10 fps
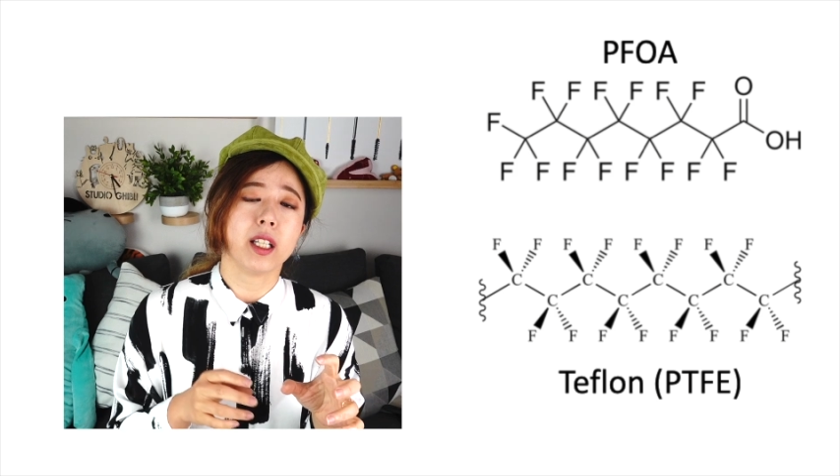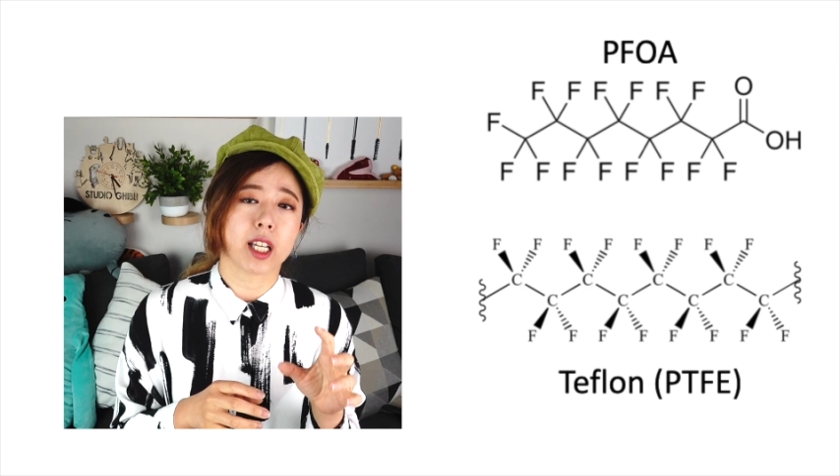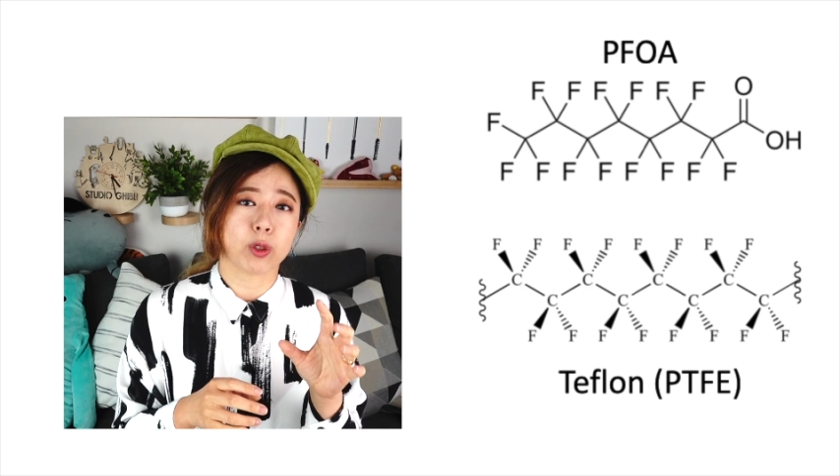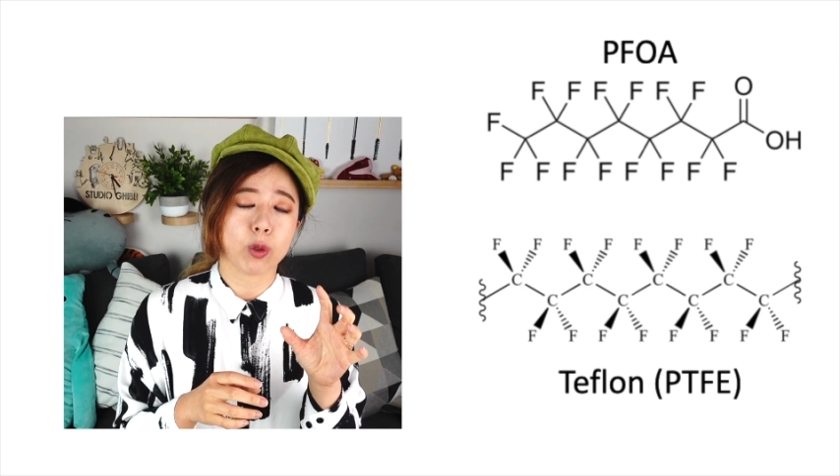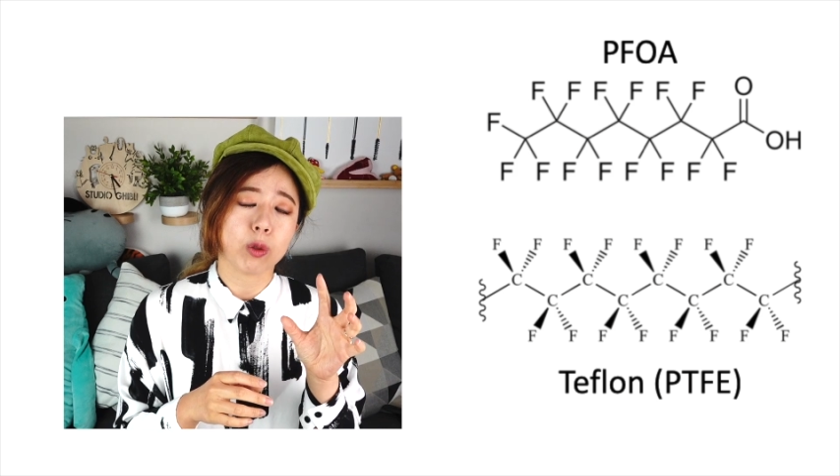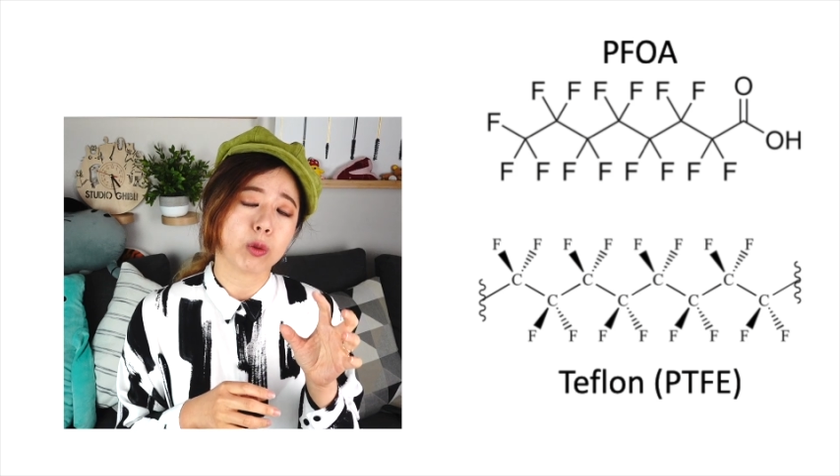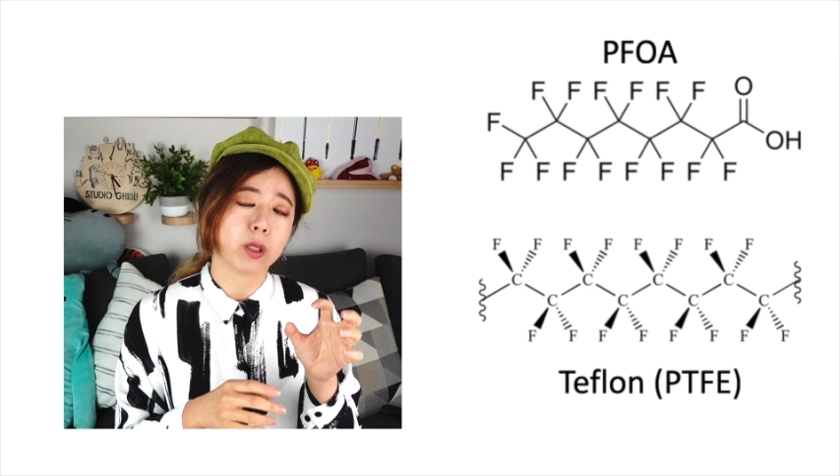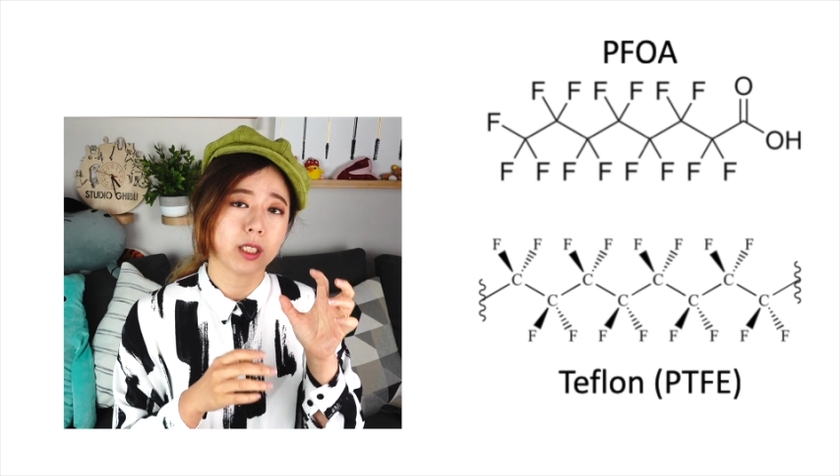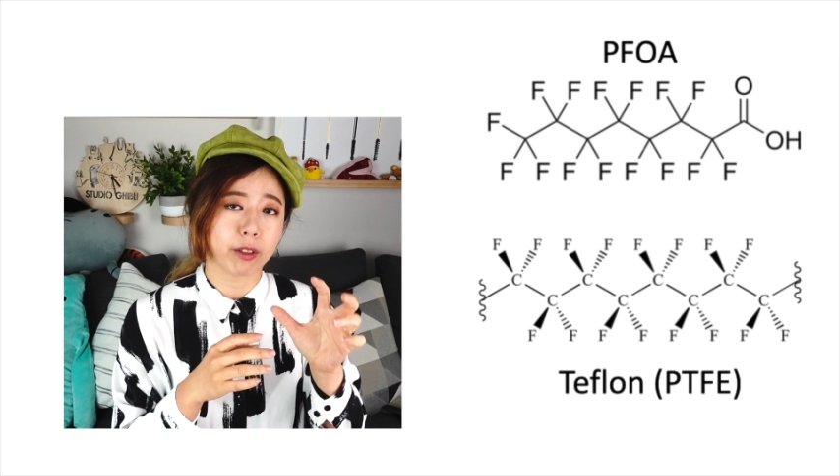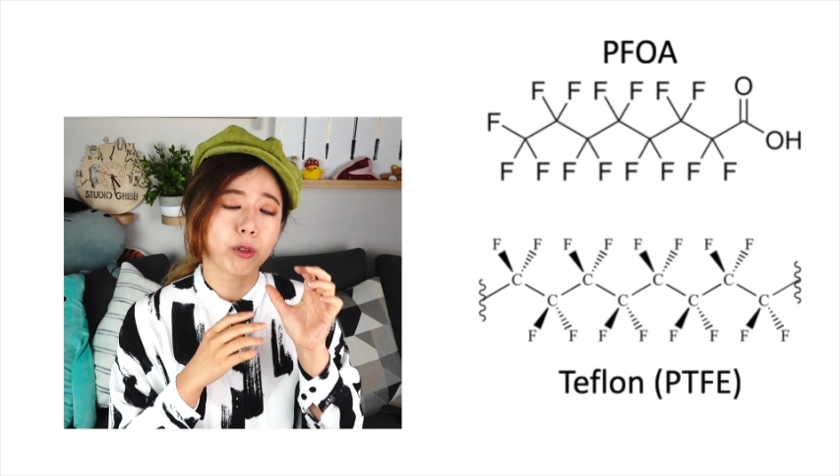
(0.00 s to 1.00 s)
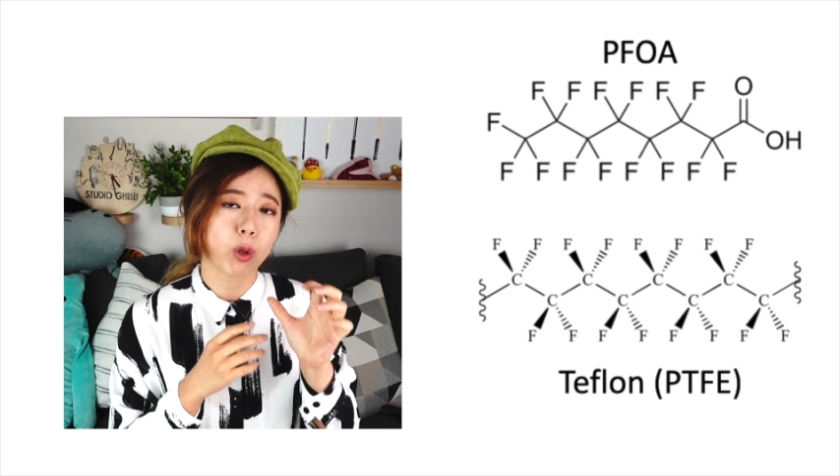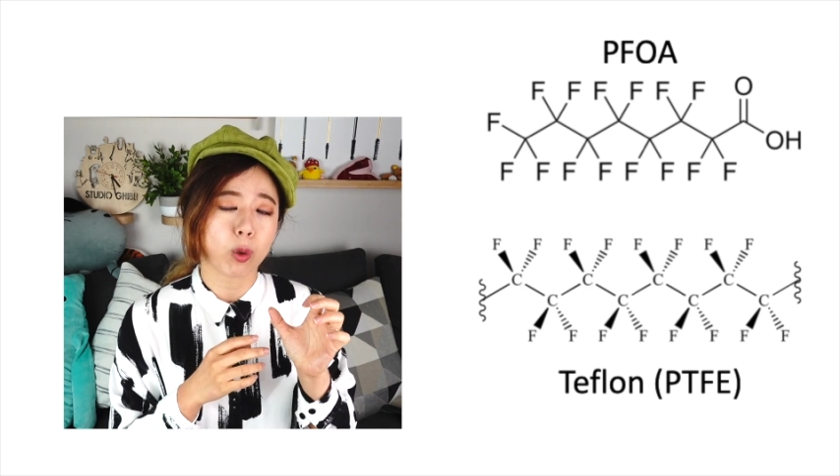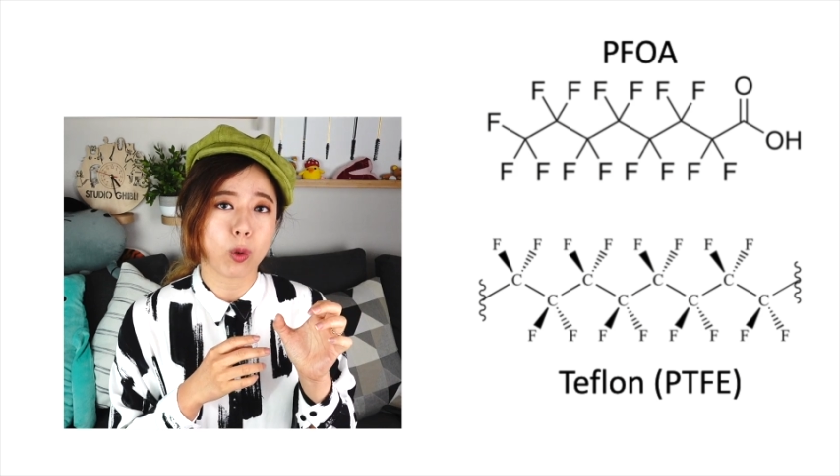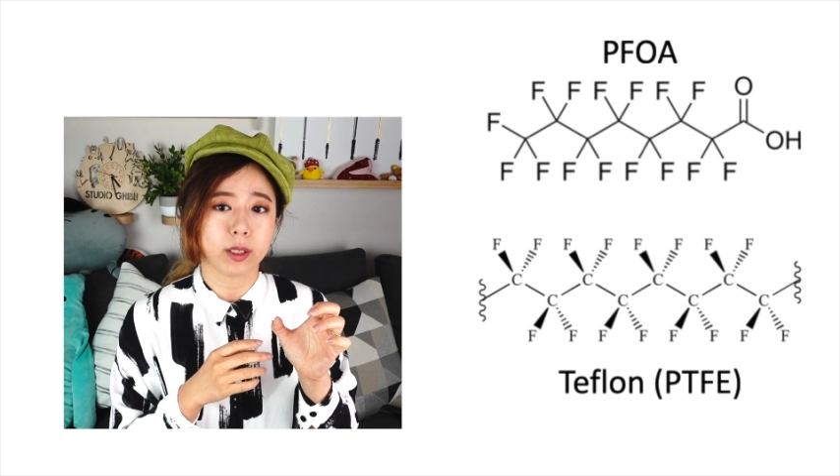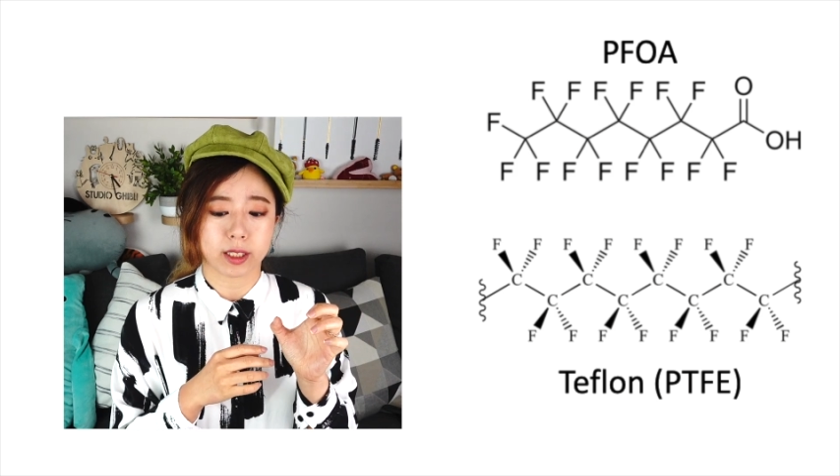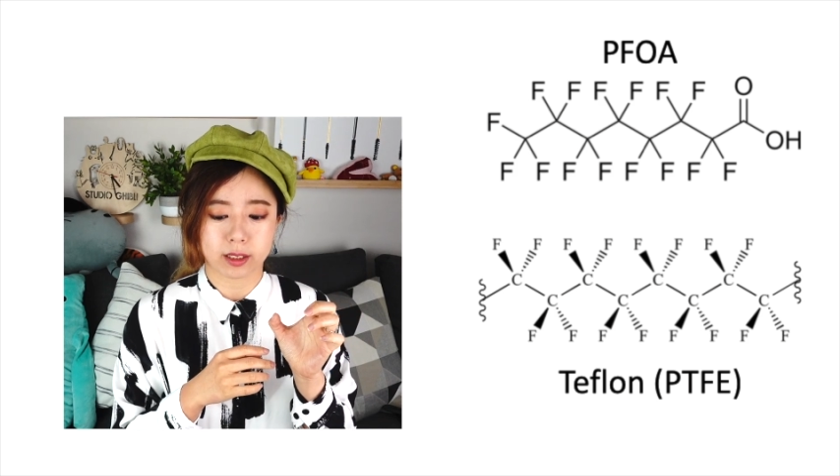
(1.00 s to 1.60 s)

也就是说，铁氟龙锅其